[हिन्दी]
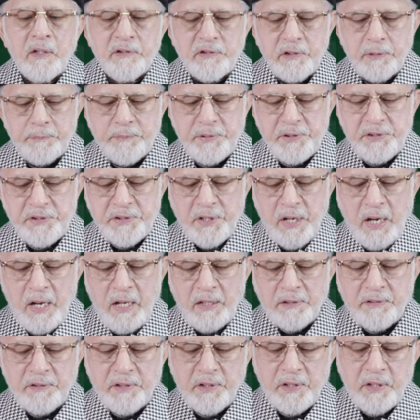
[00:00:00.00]

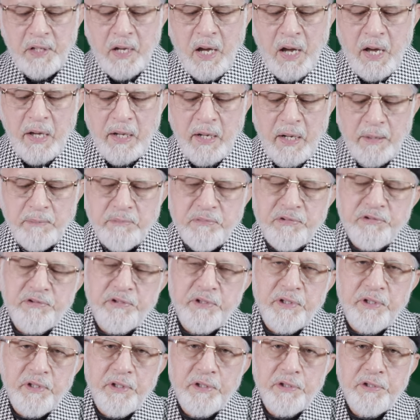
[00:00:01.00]
अदबियात आलम
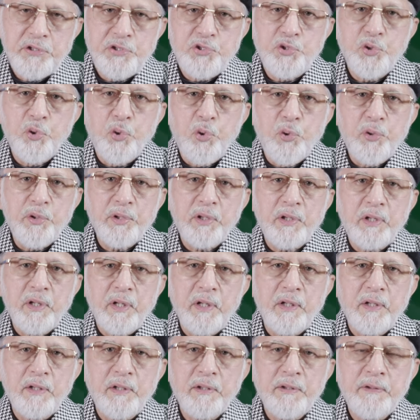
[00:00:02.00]
से
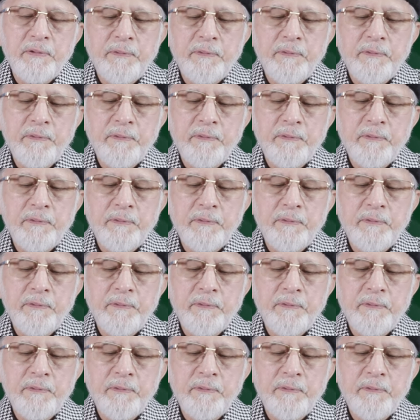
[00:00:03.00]
जोड़कर